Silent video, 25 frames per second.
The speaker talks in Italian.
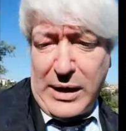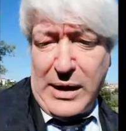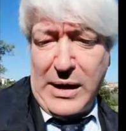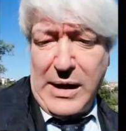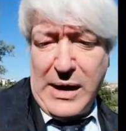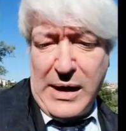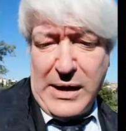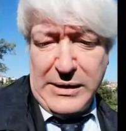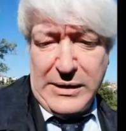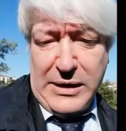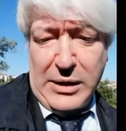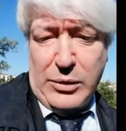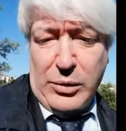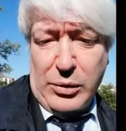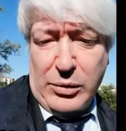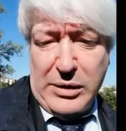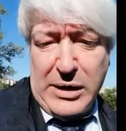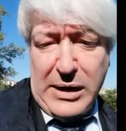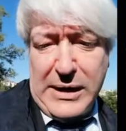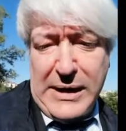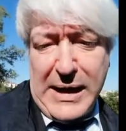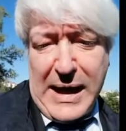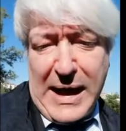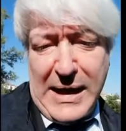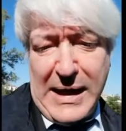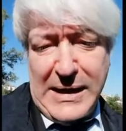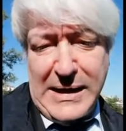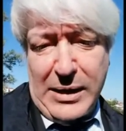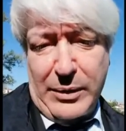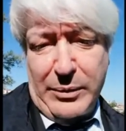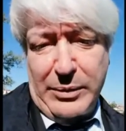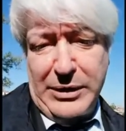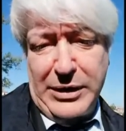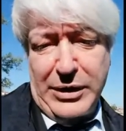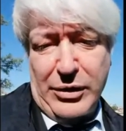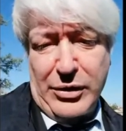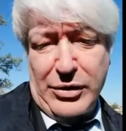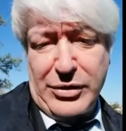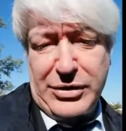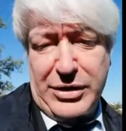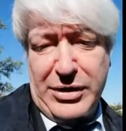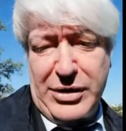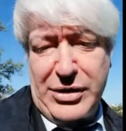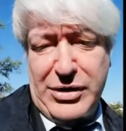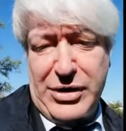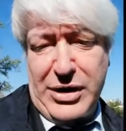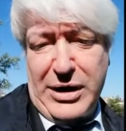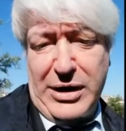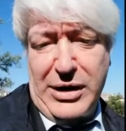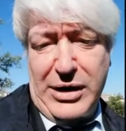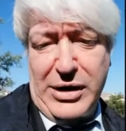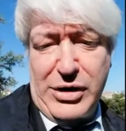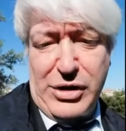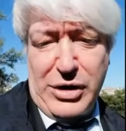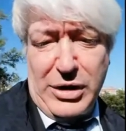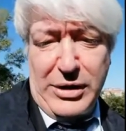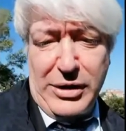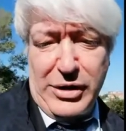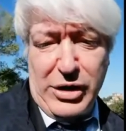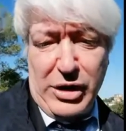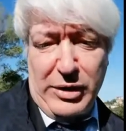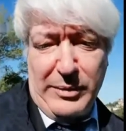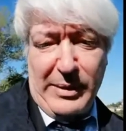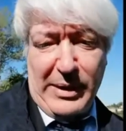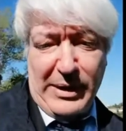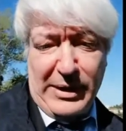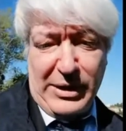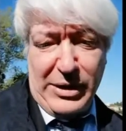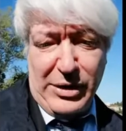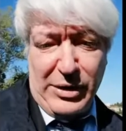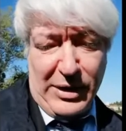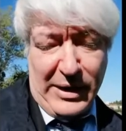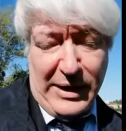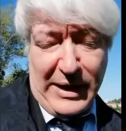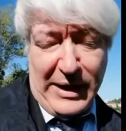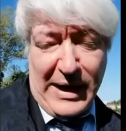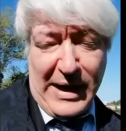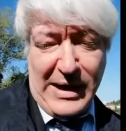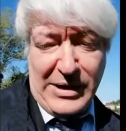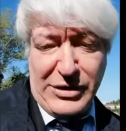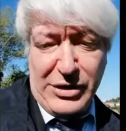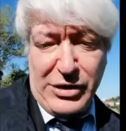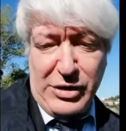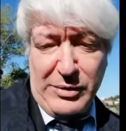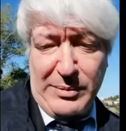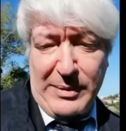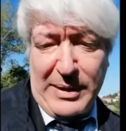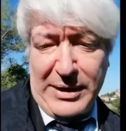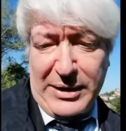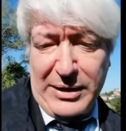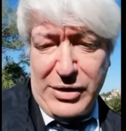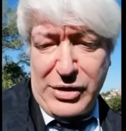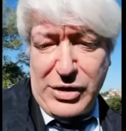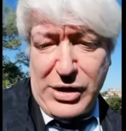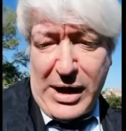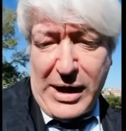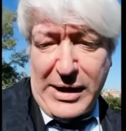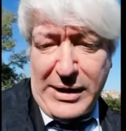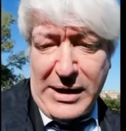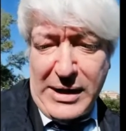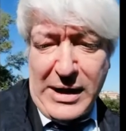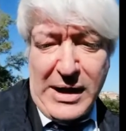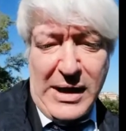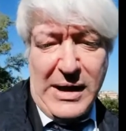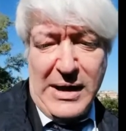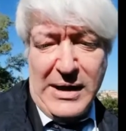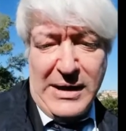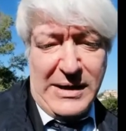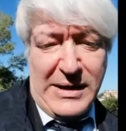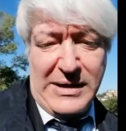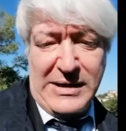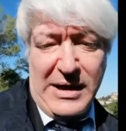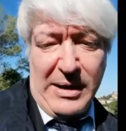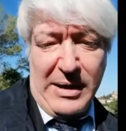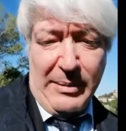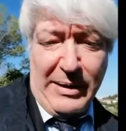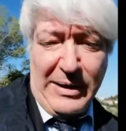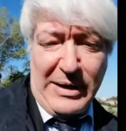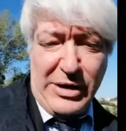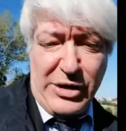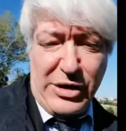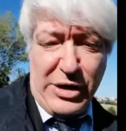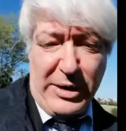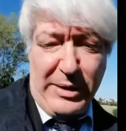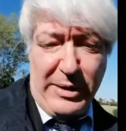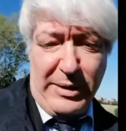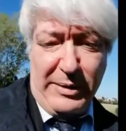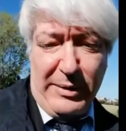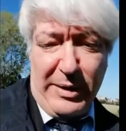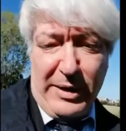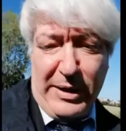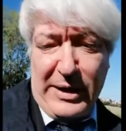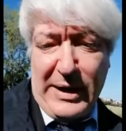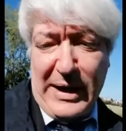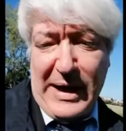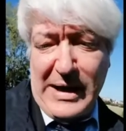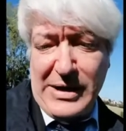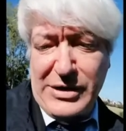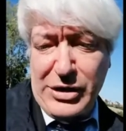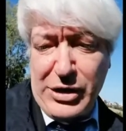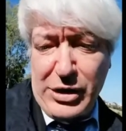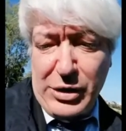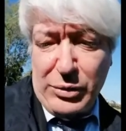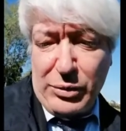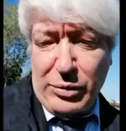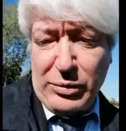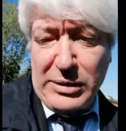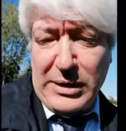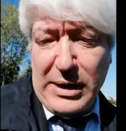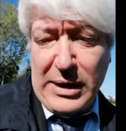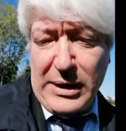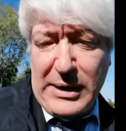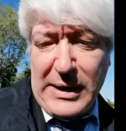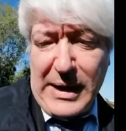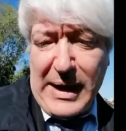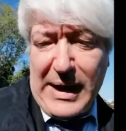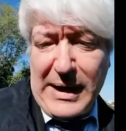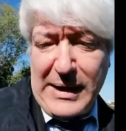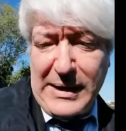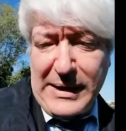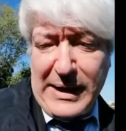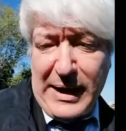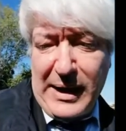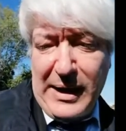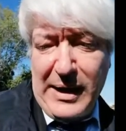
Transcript: di tutta Italia, quindi i nostri 16 licei marchi, classici marchigiani insieme ai licei classici di tutta Italia.